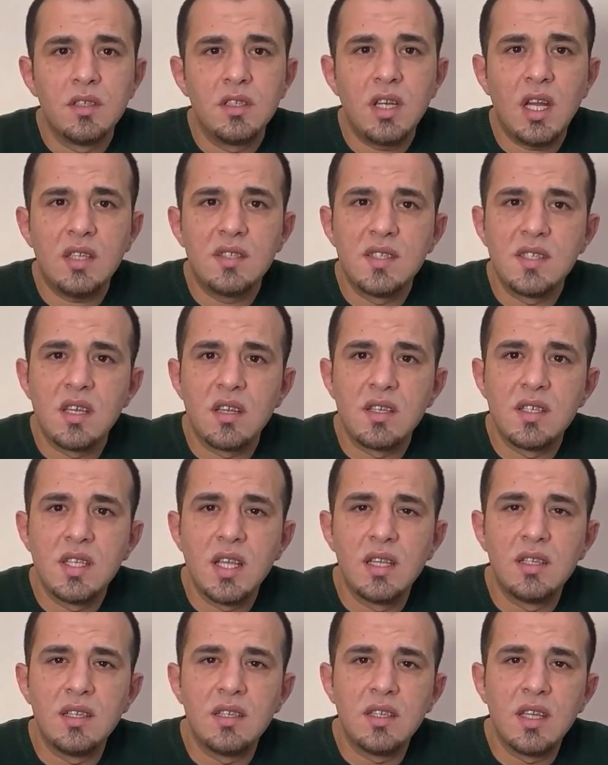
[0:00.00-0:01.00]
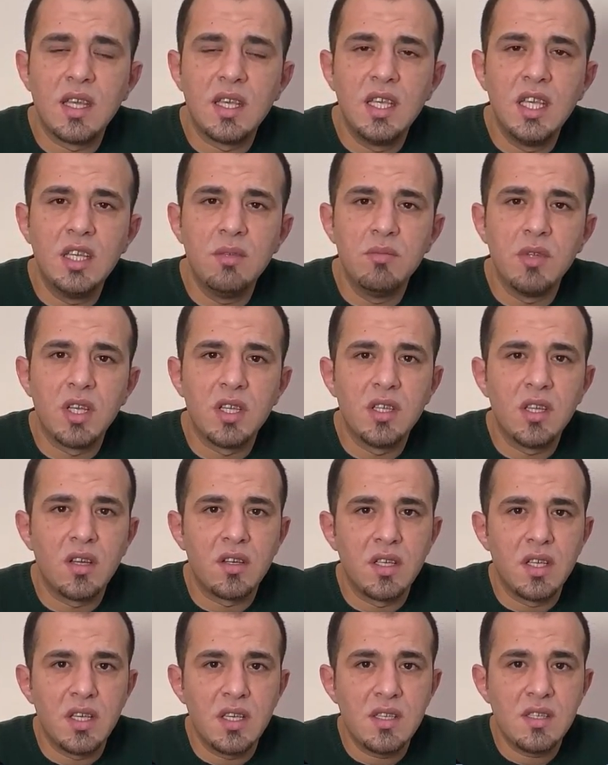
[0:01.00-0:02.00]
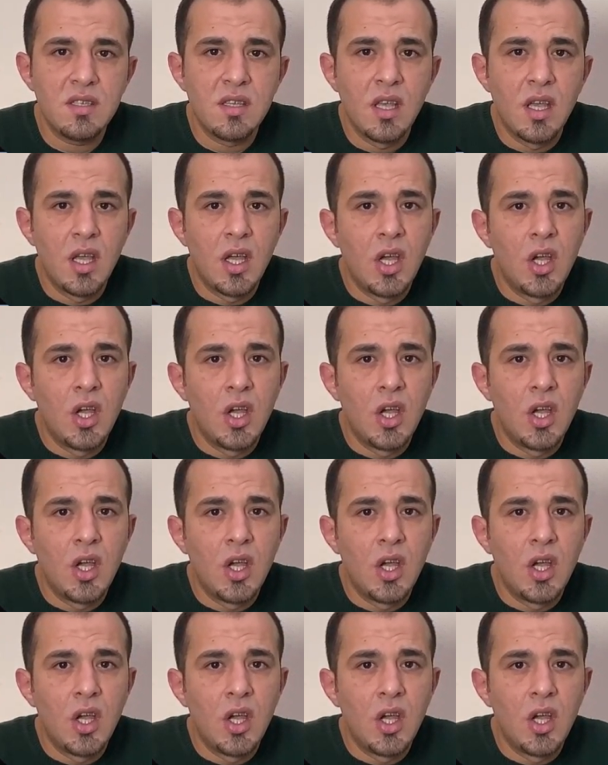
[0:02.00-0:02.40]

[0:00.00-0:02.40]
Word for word: راح تظهر رسالة التأكيد نختار يس